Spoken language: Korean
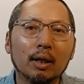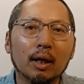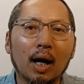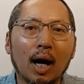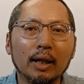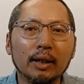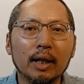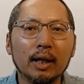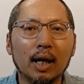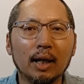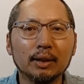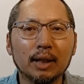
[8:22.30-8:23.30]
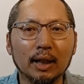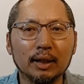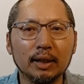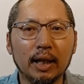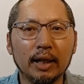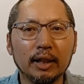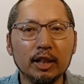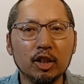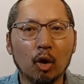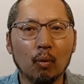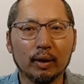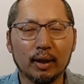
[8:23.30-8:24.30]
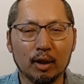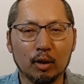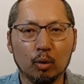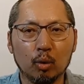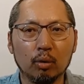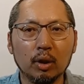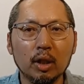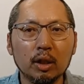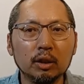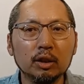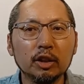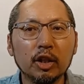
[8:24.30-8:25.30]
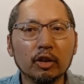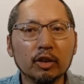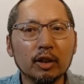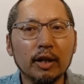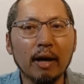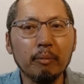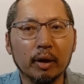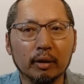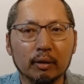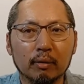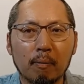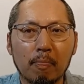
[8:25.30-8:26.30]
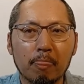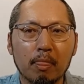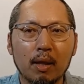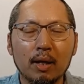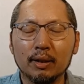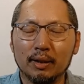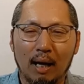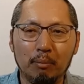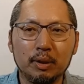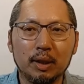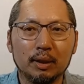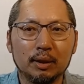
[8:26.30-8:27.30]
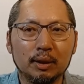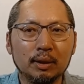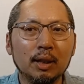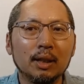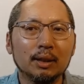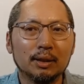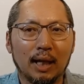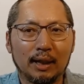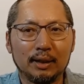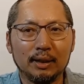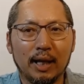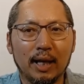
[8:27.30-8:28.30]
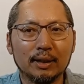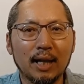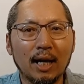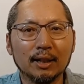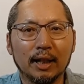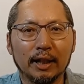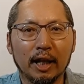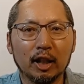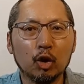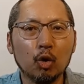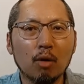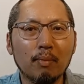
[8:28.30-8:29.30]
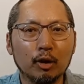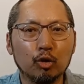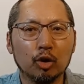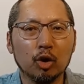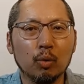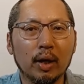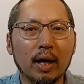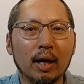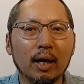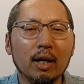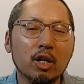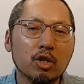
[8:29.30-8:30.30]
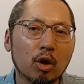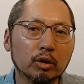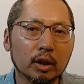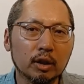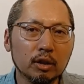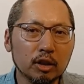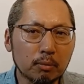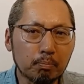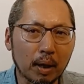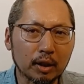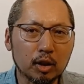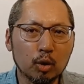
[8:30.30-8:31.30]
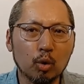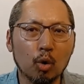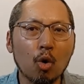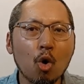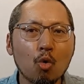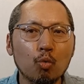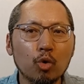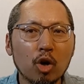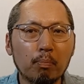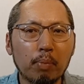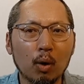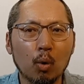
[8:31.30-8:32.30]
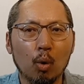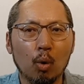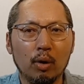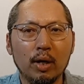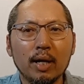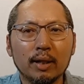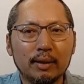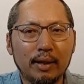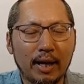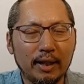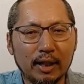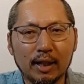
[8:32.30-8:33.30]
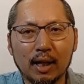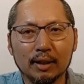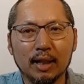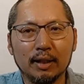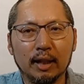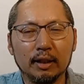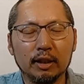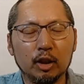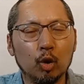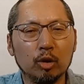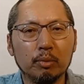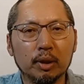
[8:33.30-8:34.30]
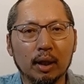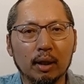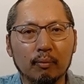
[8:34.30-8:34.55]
아내가 자신의 인형과 다르고 의견을 내면 남자는 자신의 상상에 끼워 맞추기 위해 여자를 윽박지르고 위협하고 때리기까지 한다는 이론입니다.